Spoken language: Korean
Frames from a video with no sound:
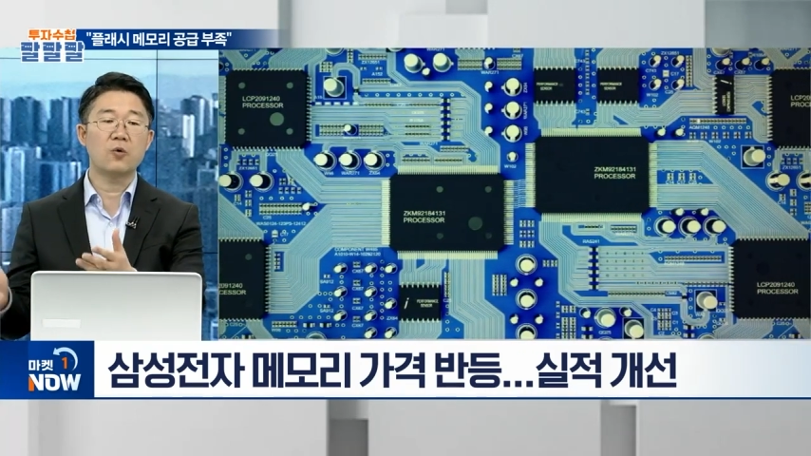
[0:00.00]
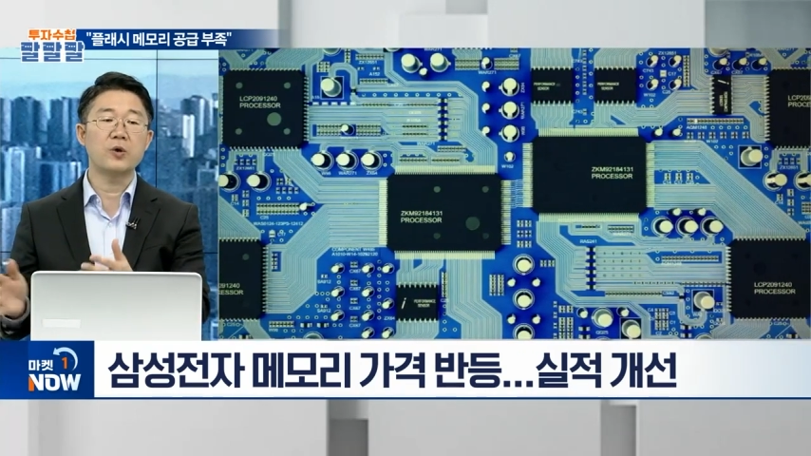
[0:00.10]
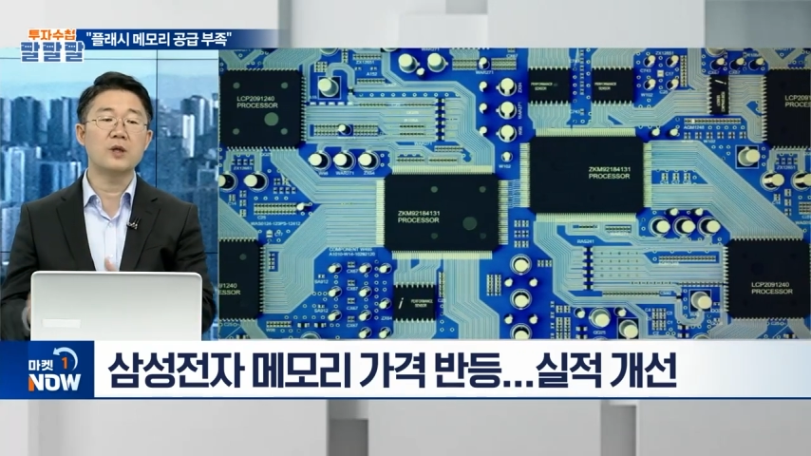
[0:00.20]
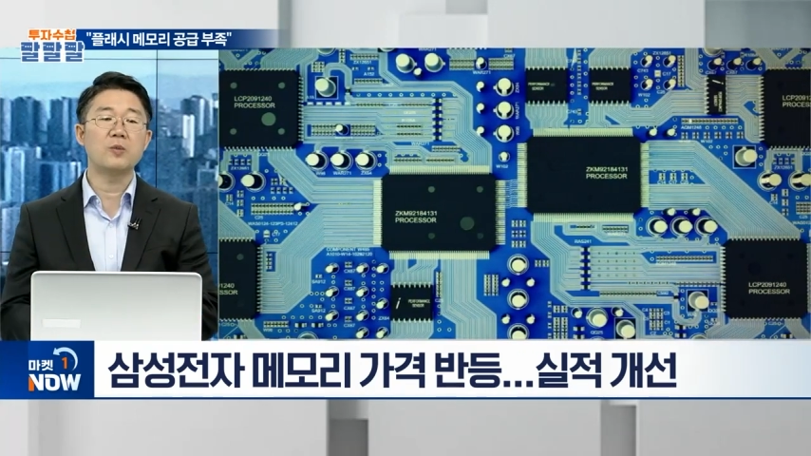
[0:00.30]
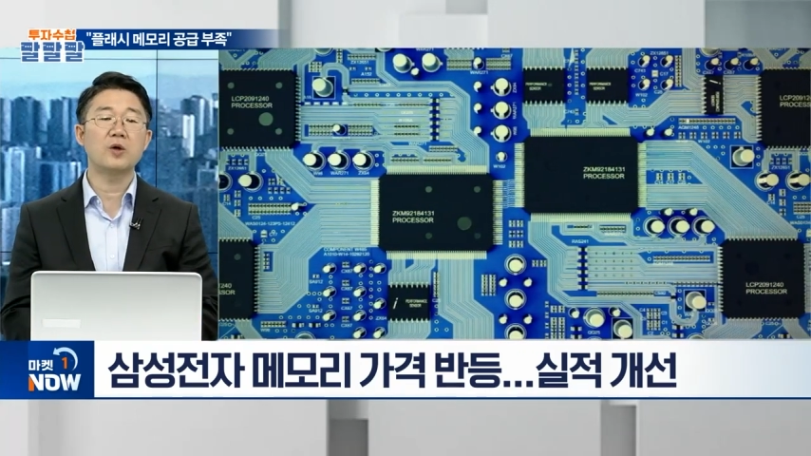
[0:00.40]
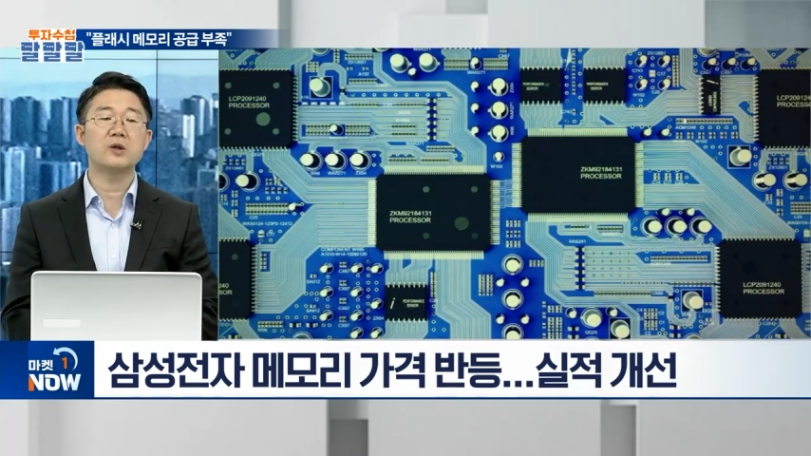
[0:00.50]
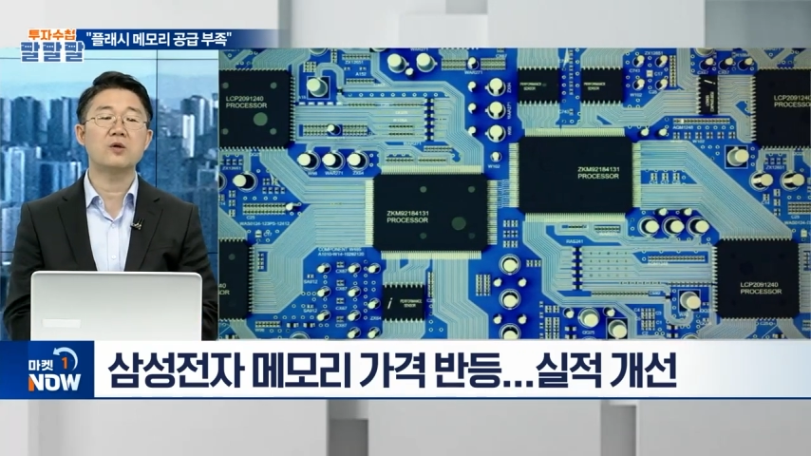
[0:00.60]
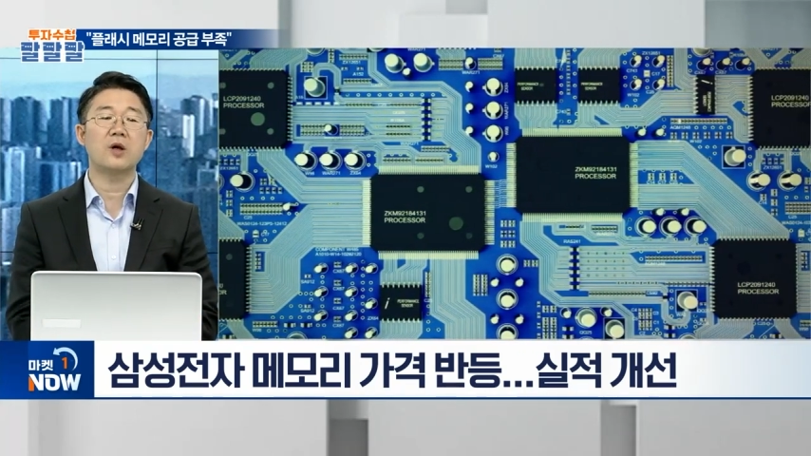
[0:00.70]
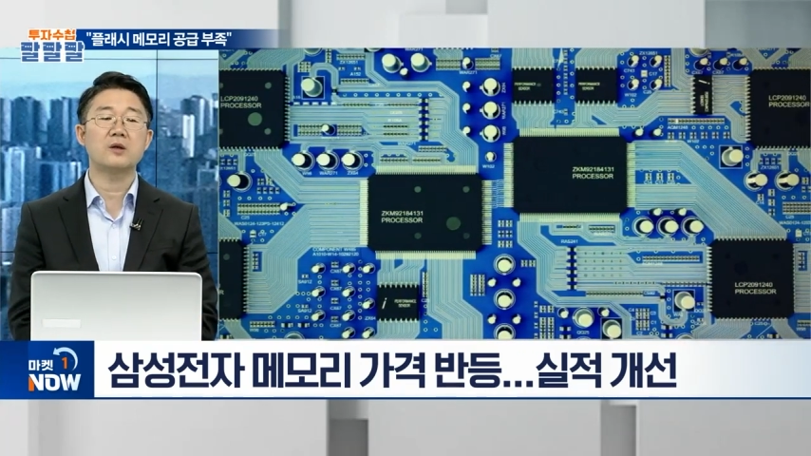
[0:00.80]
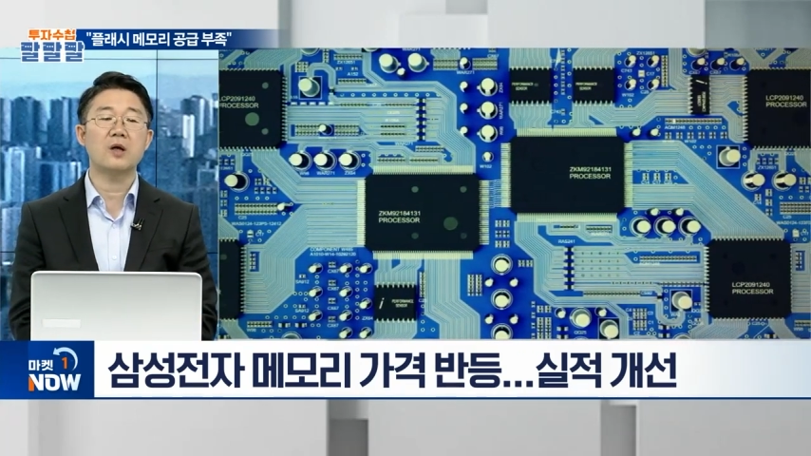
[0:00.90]
고위 임원이
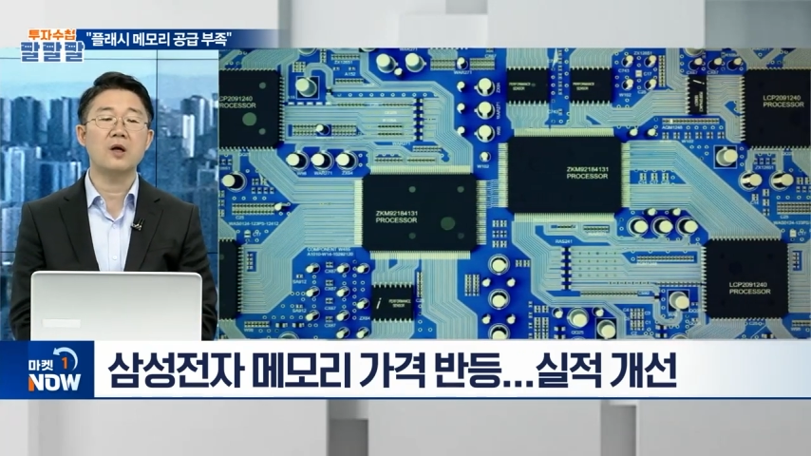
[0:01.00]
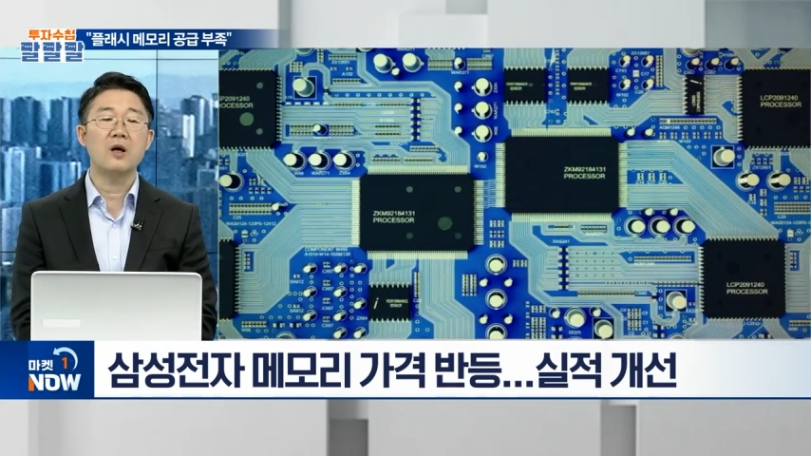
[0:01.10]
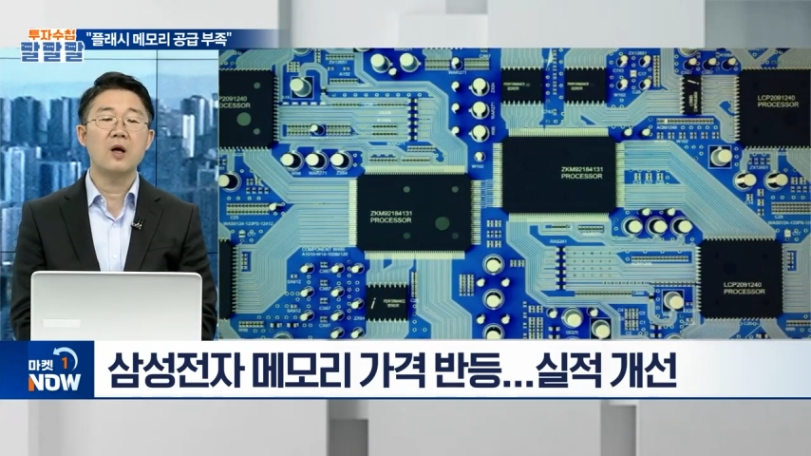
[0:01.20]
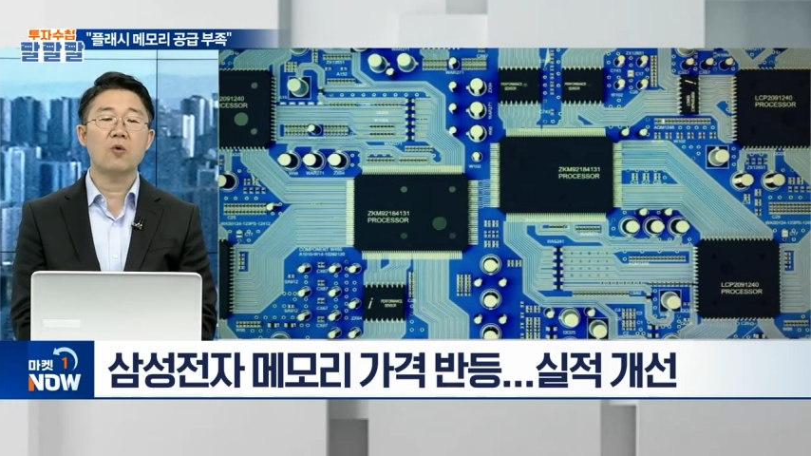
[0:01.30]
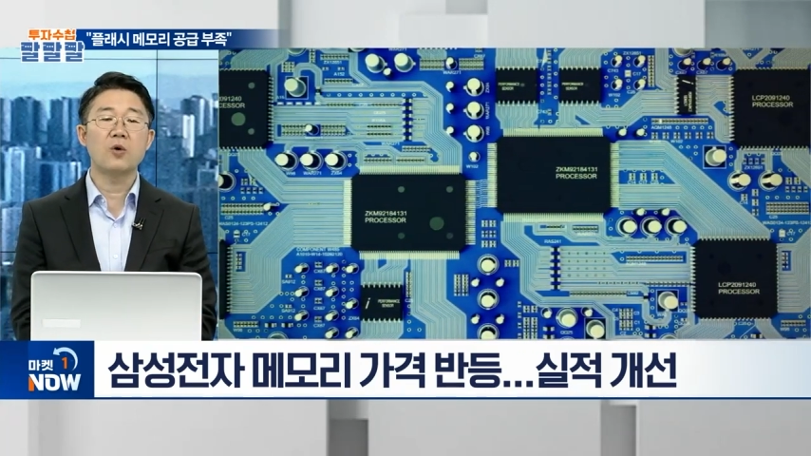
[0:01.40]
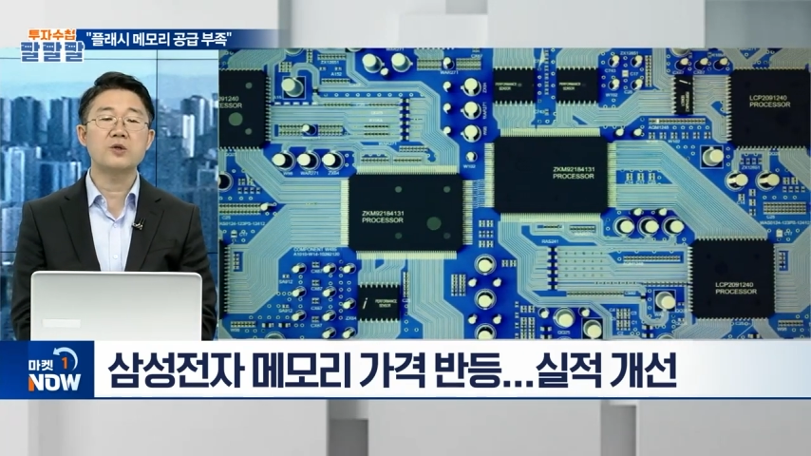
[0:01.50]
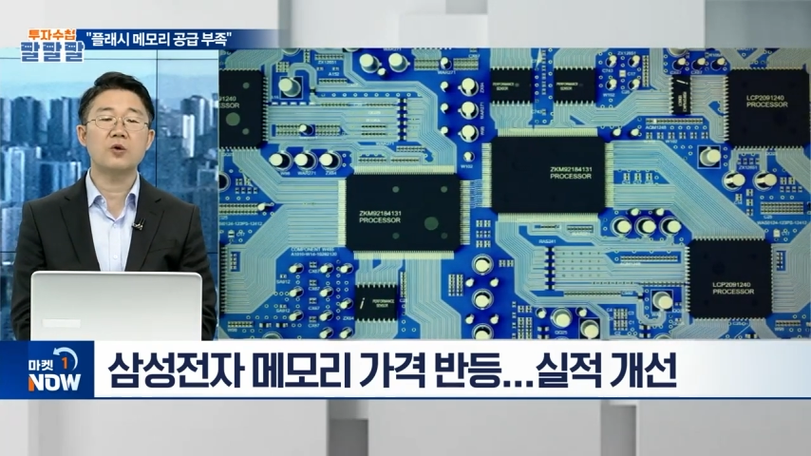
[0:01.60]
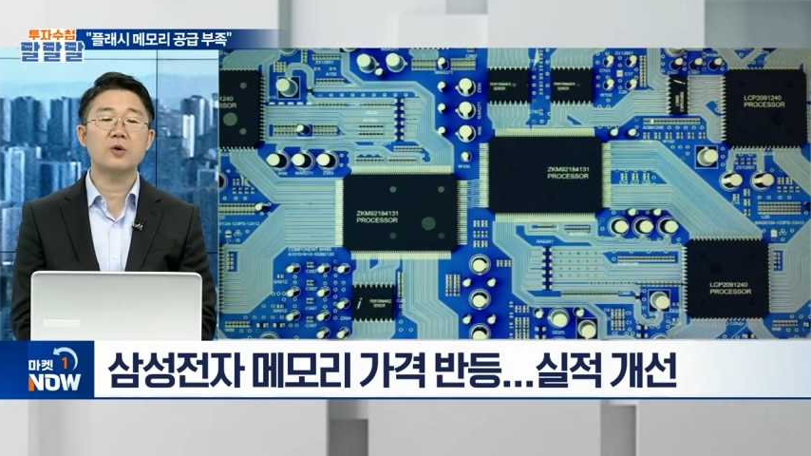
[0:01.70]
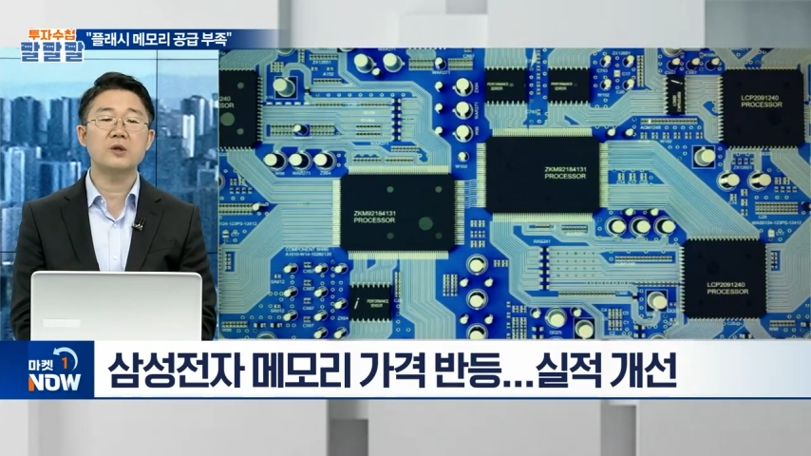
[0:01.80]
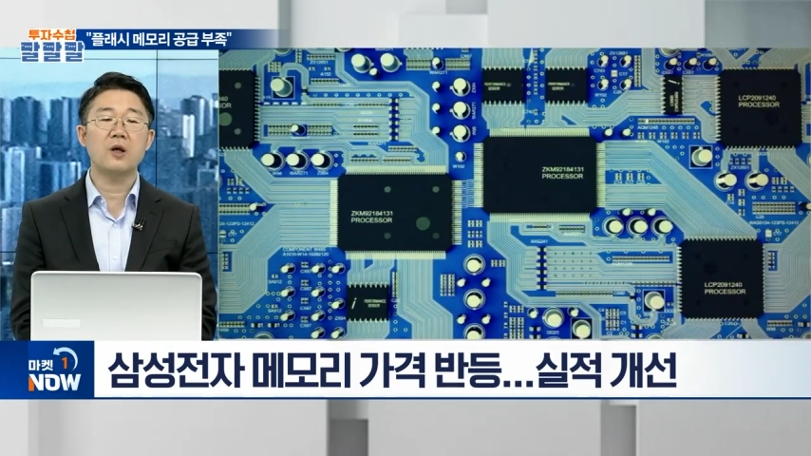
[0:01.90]
이걸 갖다가
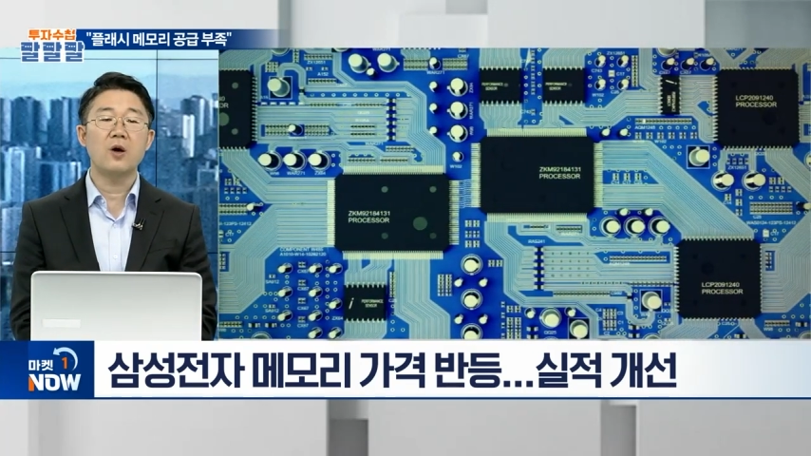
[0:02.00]
공식적으로 이제